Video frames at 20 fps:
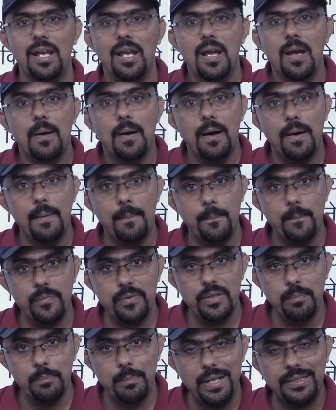
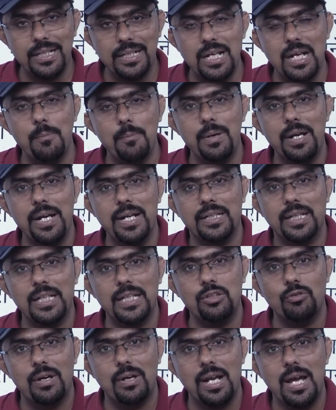मेटरनल ब्लड के
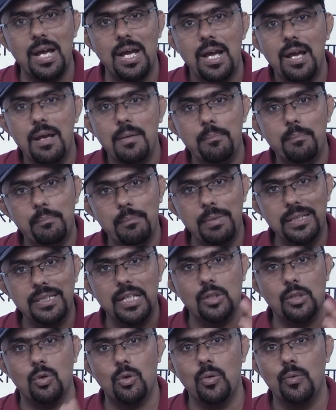द्वारा मदर
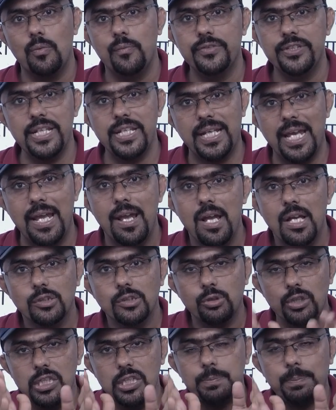को ठीक है तो
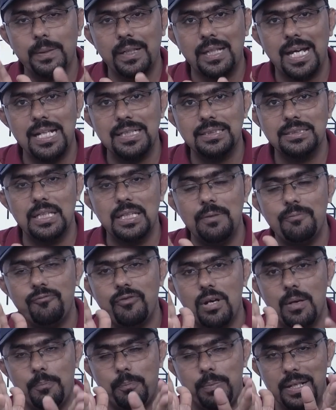इस प्रकार से
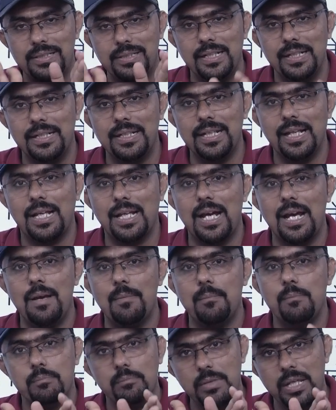प्लेसेंटा का
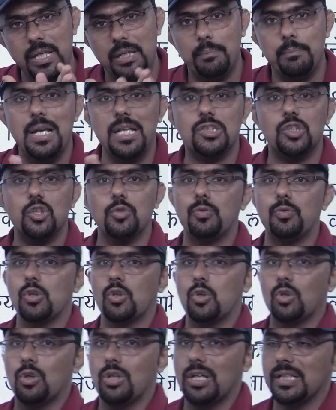एक महत्वपूर्ण
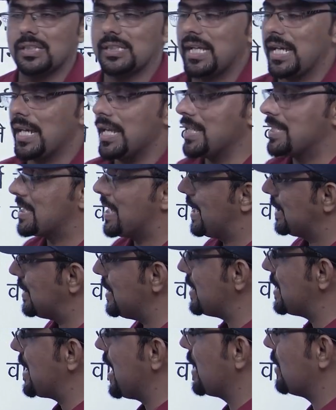रोल रहता है साथ ही
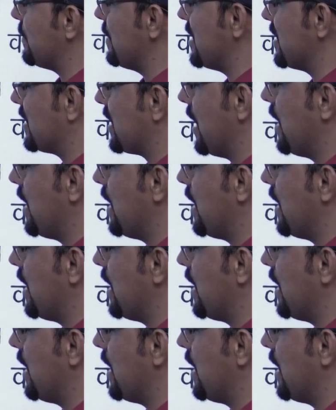साथ में इसके